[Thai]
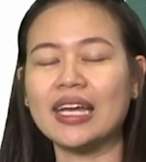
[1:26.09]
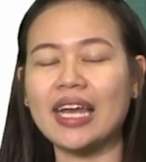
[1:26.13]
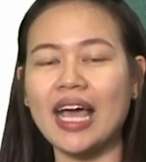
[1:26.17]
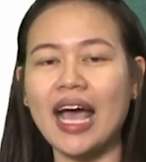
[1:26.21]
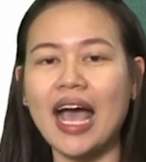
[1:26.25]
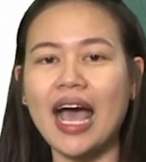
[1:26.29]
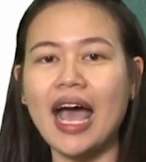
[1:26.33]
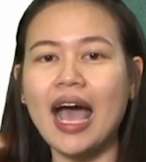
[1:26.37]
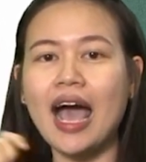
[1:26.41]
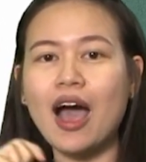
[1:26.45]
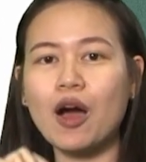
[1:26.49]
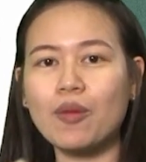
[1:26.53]

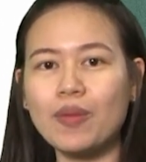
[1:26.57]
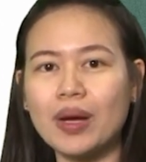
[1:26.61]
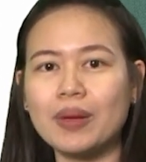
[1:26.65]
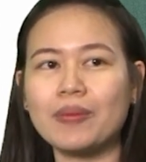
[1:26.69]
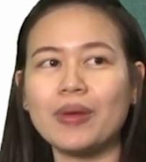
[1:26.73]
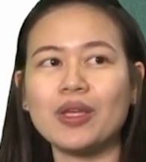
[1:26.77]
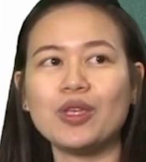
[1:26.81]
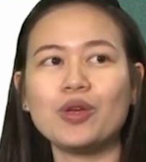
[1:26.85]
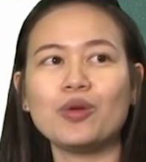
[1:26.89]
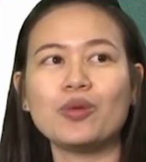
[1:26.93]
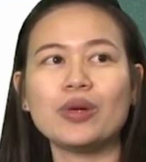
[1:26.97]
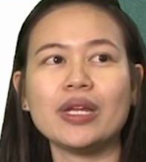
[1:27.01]
นะคะเอามัน
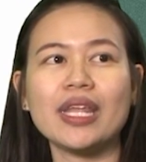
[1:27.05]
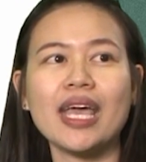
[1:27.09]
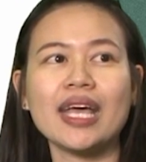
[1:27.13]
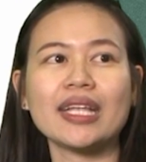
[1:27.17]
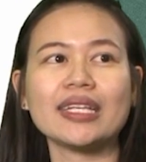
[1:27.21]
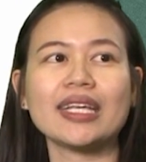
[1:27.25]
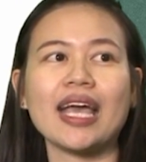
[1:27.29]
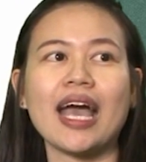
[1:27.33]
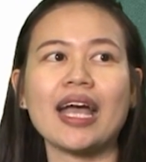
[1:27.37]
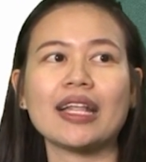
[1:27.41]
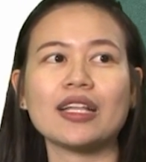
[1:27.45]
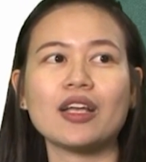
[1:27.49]
มายูเนีย
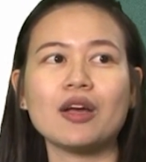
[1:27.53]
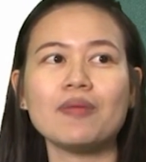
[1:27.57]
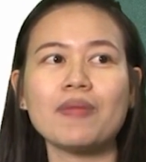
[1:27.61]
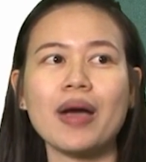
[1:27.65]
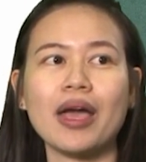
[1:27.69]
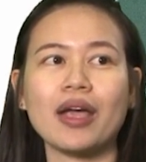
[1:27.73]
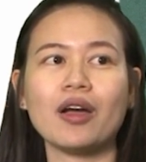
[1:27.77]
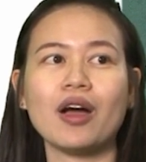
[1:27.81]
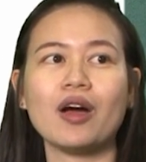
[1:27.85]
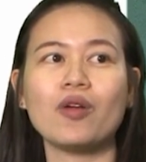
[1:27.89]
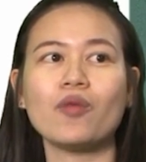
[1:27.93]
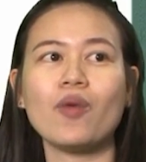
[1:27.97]
นกันก็
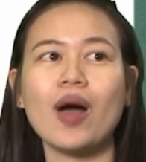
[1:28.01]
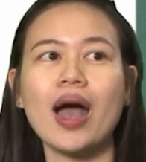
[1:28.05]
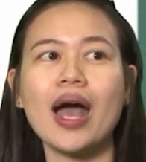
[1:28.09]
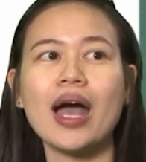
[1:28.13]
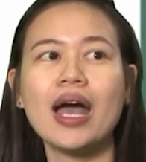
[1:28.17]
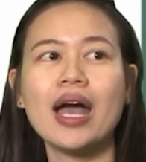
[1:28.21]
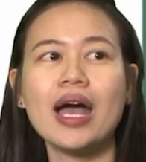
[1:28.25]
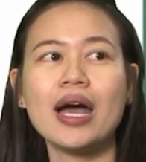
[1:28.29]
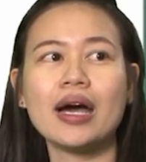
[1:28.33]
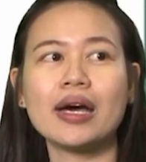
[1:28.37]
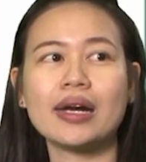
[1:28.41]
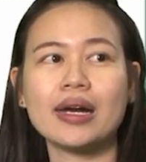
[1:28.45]
หมายความว่า
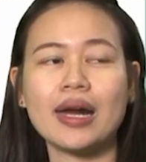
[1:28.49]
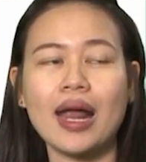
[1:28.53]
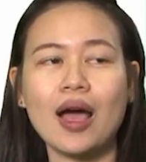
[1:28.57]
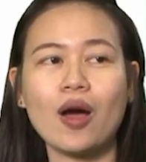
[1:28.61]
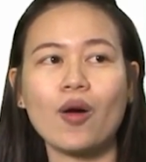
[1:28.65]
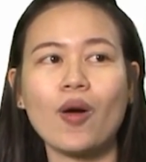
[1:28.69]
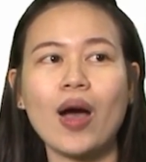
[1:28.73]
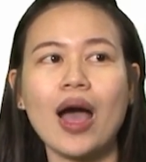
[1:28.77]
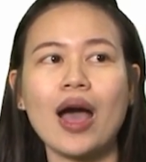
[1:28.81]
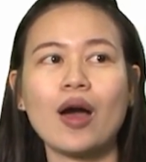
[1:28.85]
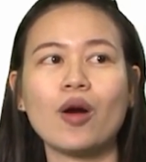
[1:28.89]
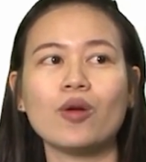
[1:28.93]
เรา
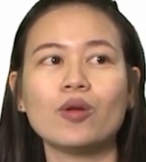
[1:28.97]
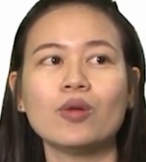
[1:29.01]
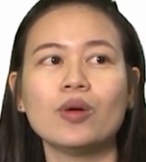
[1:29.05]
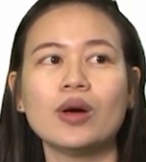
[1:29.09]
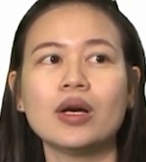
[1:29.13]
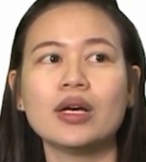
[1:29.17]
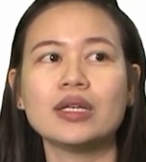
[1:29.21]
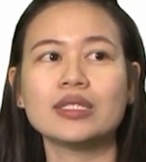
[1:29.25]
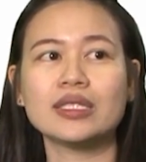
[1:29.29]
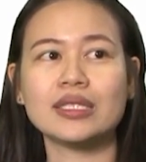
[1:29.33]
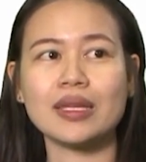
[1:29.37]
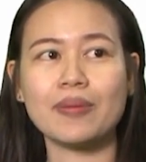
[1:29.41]
เอา
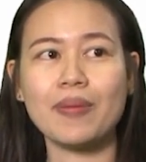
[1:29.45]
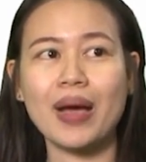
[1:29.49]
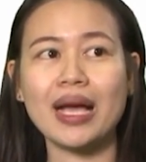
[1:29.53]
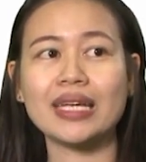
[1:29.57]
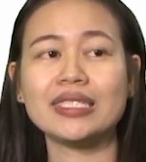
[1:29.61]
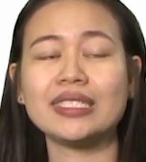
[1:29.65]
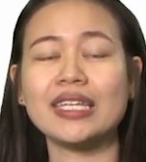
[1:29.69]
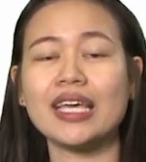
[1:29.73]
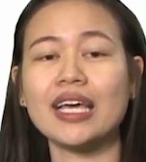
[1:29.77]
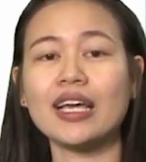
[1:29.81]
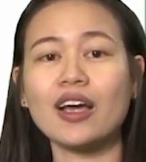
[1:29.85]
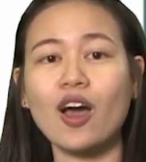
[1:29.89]
สมา
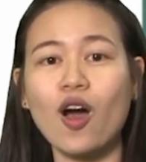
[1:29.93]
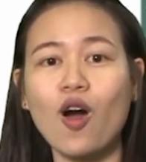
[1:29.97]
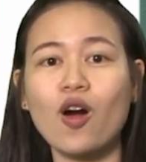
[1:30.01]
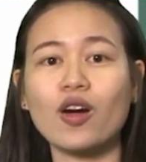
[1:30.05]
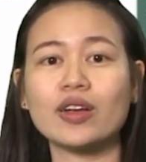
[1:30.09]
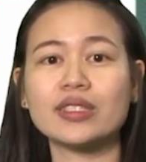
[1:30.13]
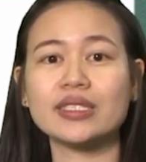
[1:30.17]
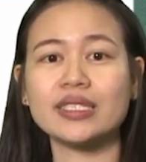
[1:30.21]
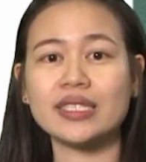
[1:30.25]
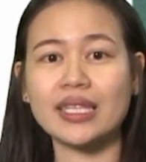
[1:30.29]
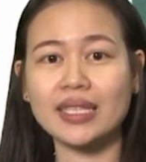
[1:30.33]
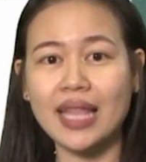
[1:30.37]
ชิกขอ
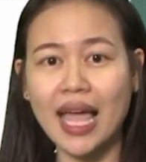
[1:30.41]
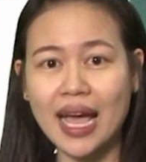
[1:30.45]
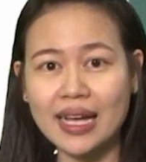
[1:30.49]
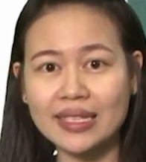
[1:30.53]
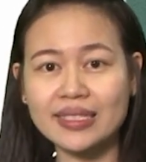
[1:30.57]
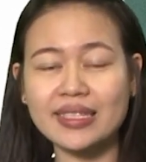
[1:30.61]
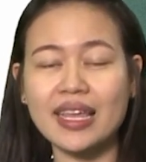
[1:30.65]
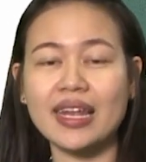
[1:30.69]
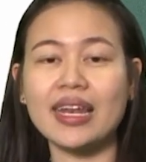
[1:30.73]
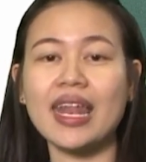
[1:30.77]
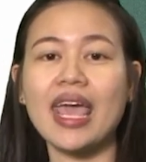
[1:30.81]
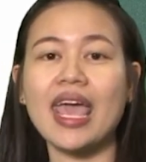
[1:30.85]
งทั้ง
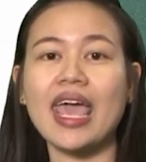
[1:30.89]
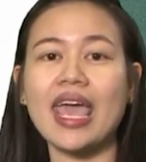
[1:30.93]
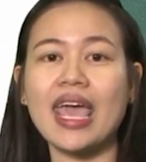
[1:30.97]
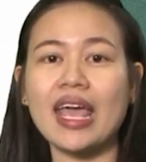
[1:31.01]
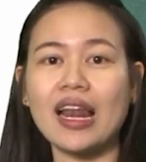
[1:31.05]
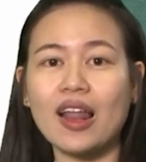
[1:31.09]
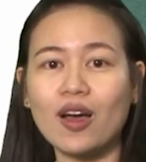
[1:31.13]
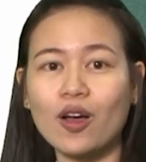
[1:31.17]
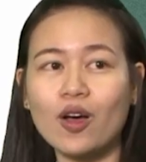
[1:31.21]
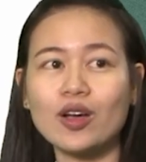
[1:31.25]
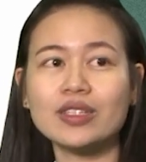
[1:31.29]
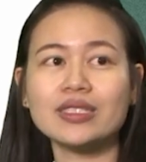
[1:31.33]
เซต A
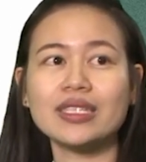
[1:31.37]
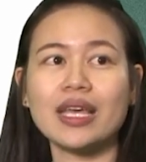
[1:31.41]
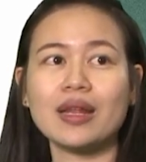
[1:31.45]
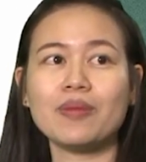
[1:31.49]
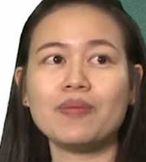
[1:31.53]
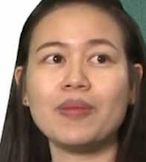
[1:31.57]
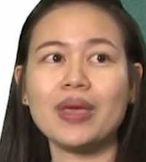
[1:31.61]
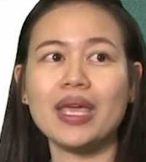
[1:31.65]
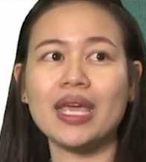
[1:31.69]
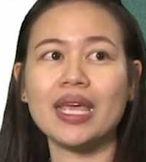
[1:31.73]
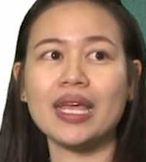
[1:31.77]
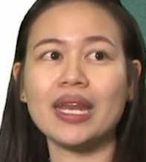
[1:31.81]
แล้วก็เซต
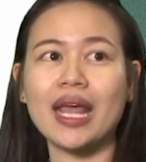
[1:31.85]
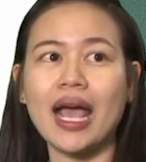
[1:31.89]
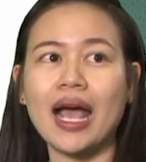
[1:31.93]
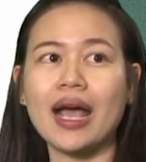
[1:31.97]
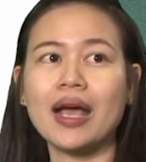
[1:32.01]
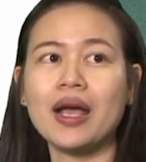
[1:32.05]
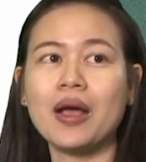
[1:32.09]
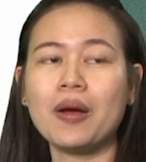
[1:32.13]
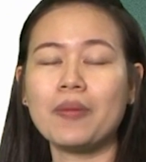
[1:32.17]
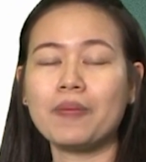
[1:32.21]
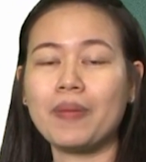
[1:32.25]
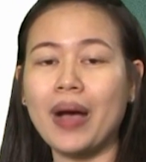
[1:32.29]
B เนี่ย
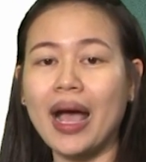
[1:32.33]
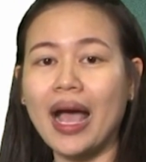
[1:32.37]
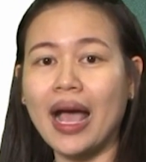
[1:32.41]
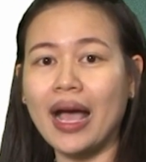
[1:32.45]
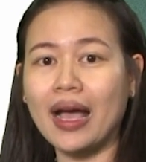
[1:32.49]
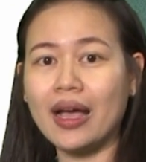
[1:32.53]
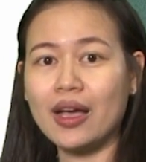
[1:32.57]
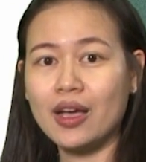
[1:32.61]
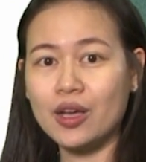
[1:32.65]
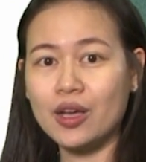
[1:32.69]
มา